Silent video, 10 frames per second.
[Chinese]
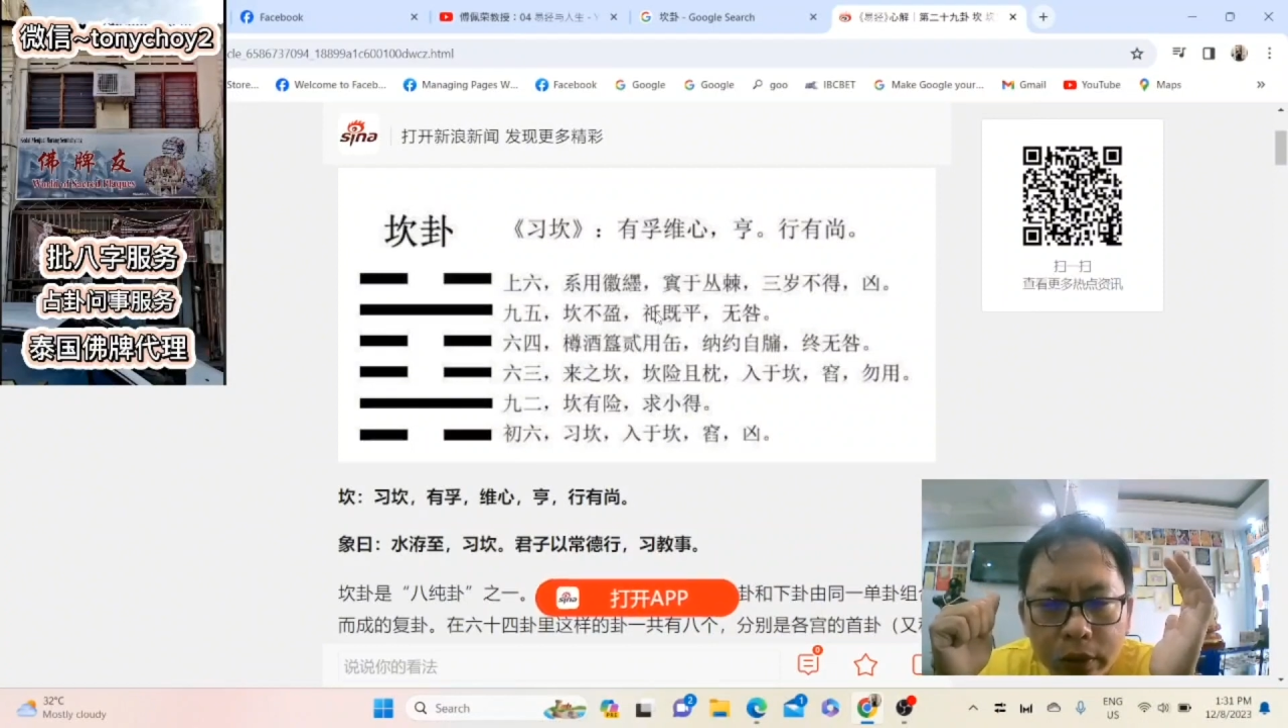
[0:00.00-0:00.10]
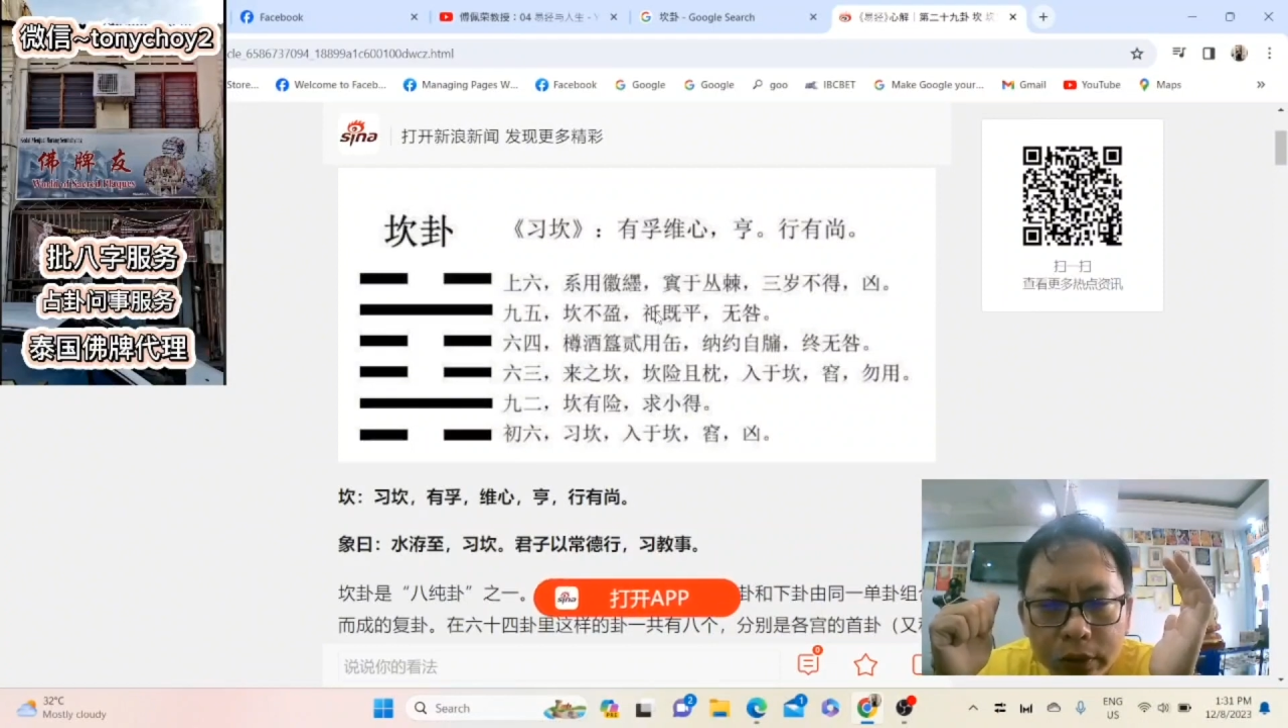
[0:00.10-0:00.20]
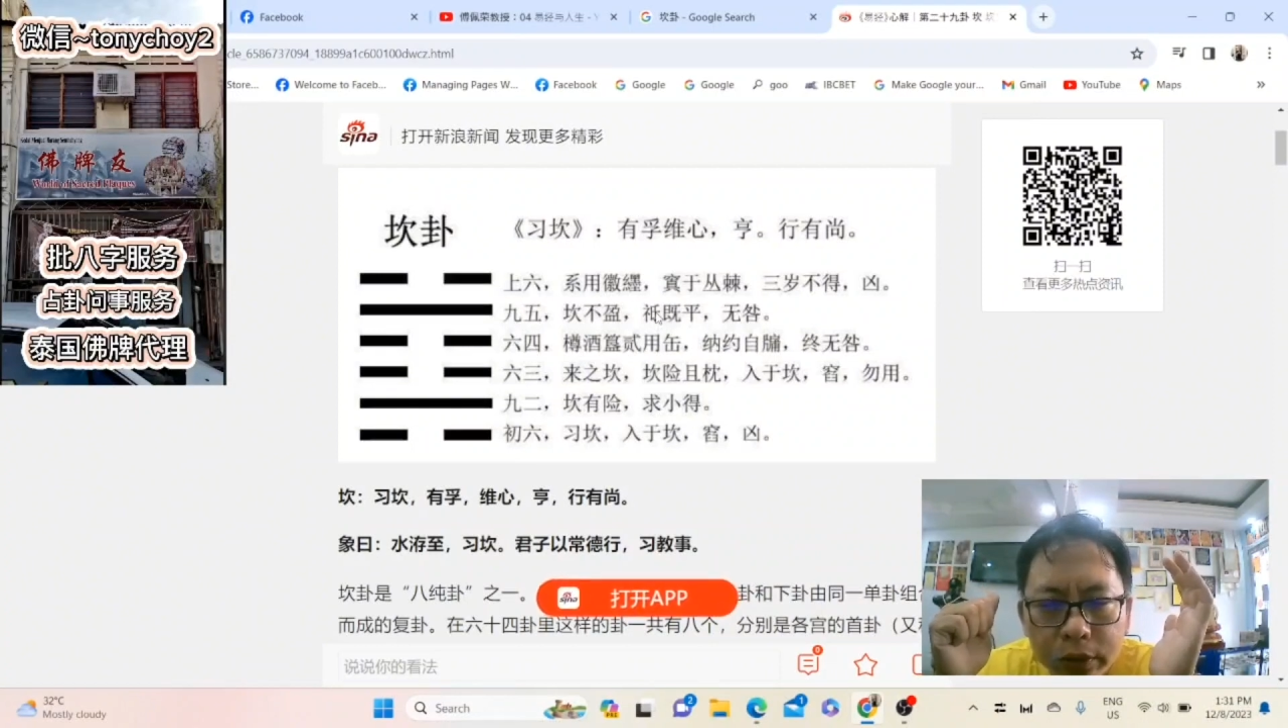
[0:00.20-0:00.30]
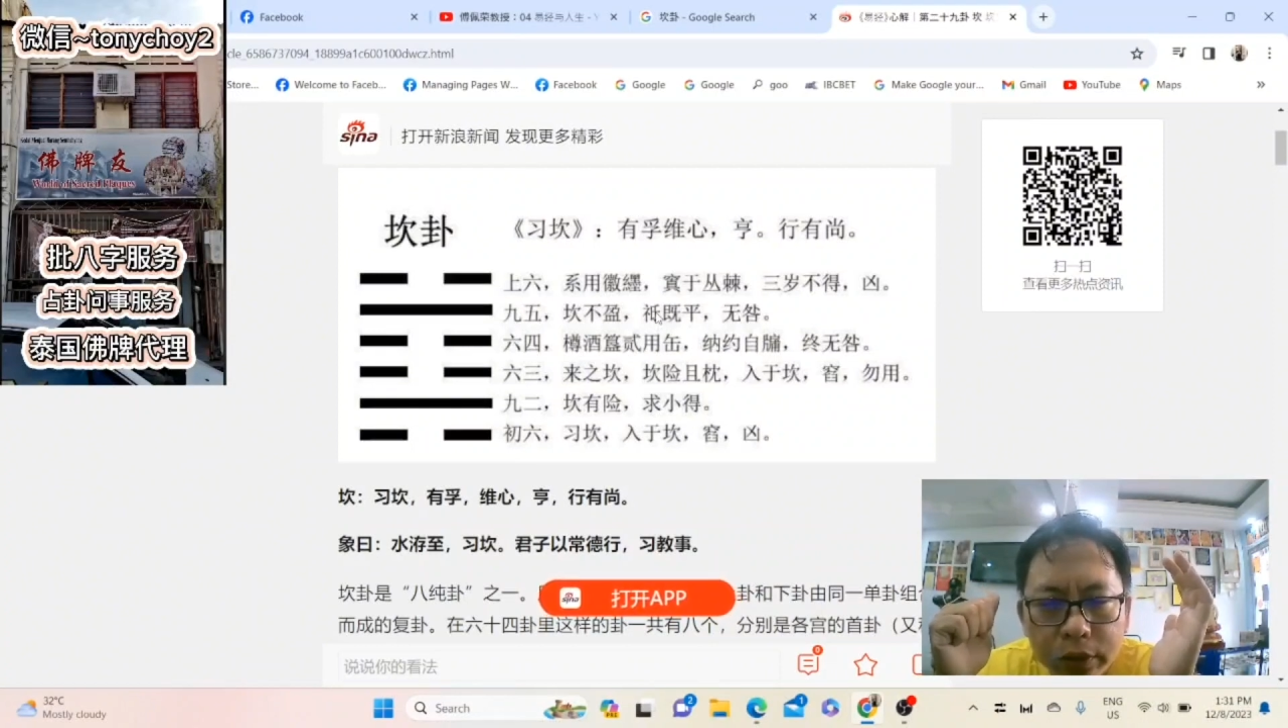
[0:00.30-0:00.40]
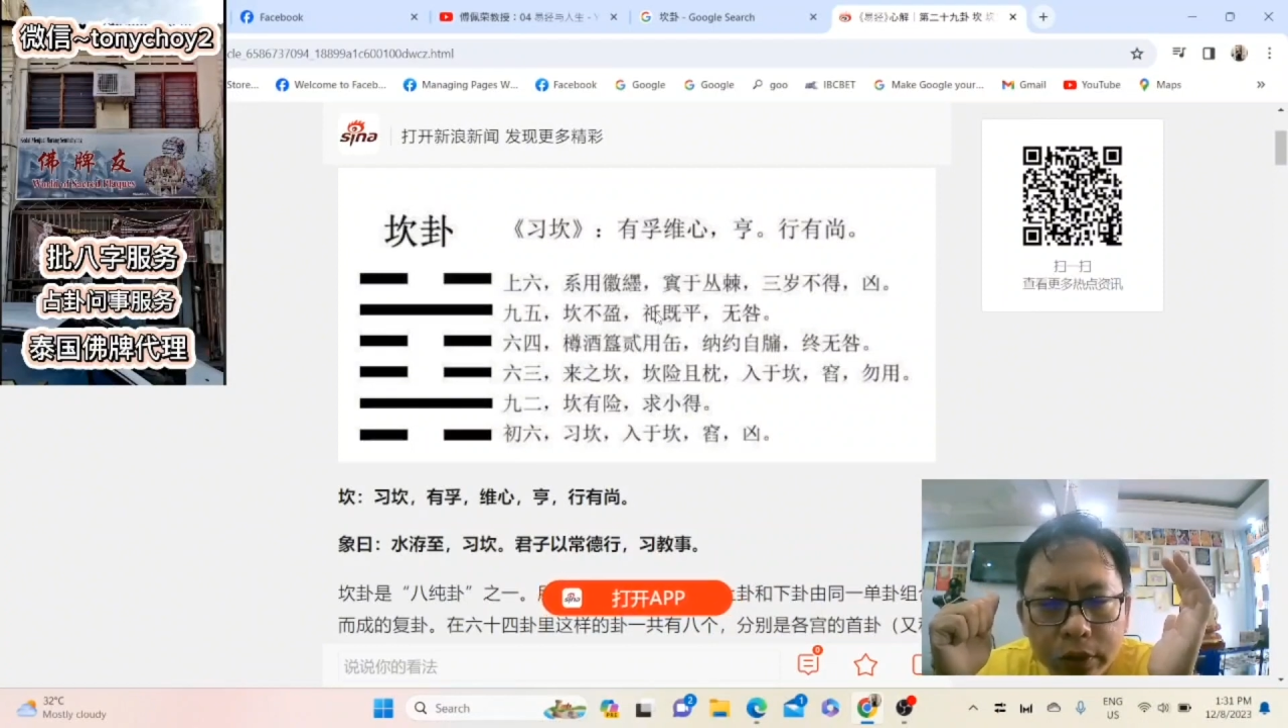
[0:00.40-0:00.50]

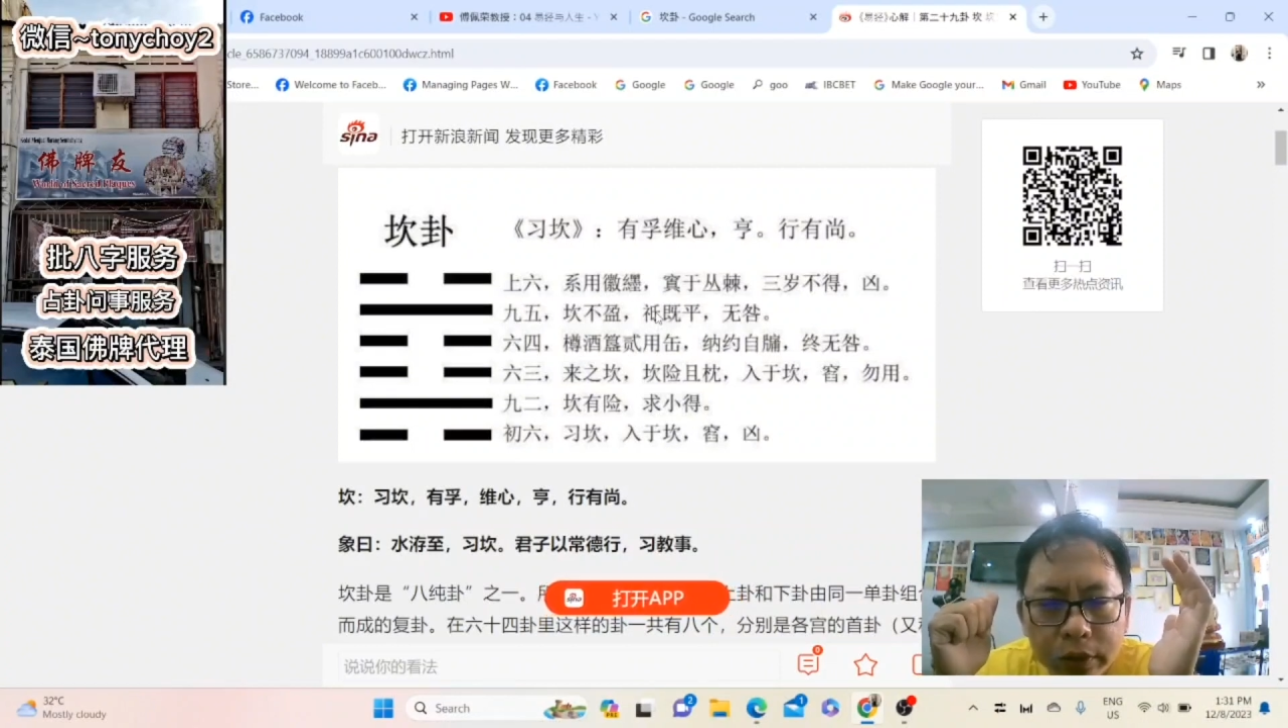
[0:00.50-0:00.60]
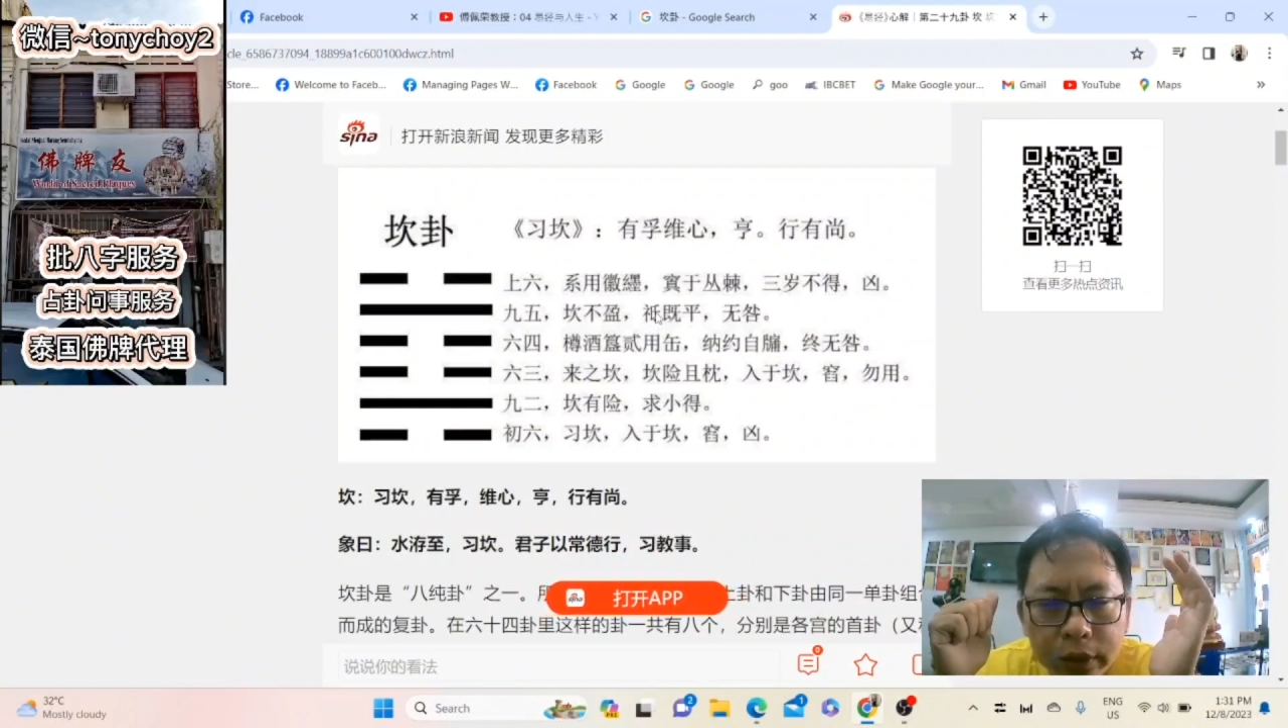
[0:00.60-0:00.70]
军凶，